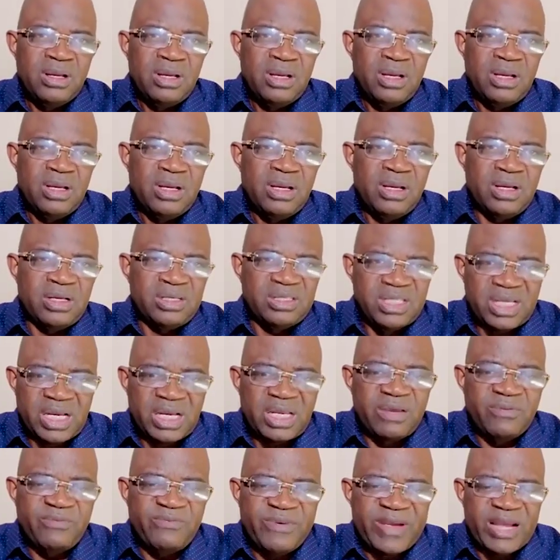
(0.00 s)
Et ce qui
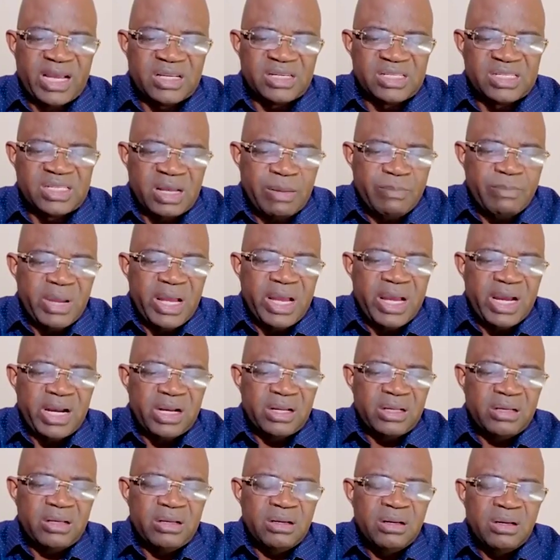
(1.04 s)
fait que sa mère
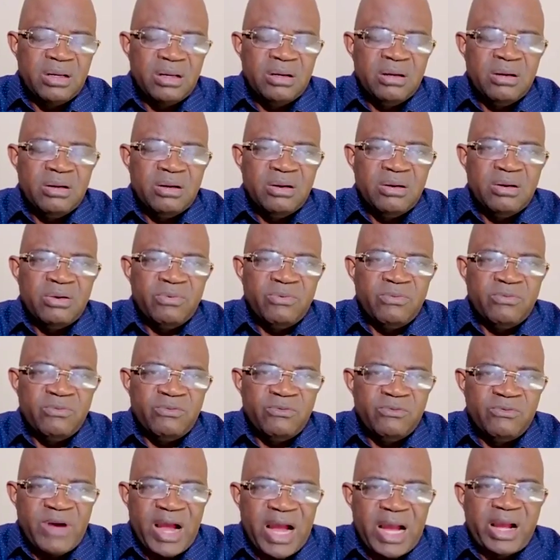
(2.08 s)

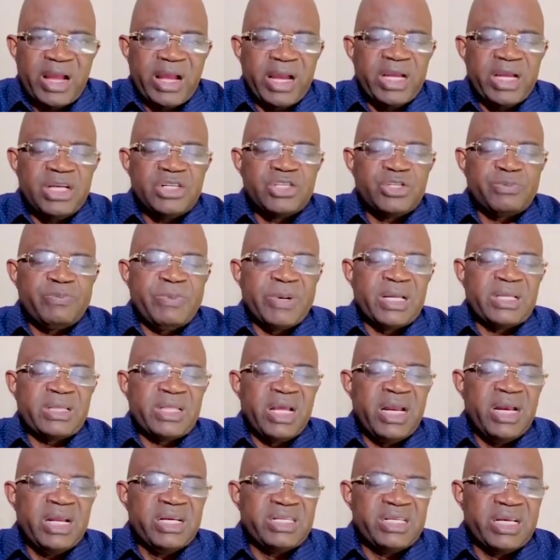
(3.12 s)
va
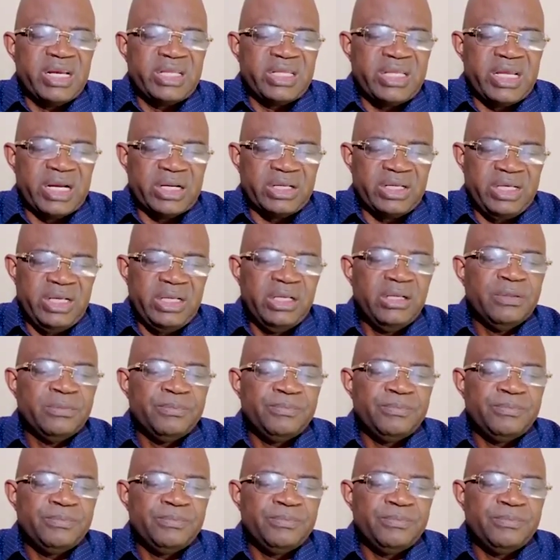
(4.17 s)
respecter les interdits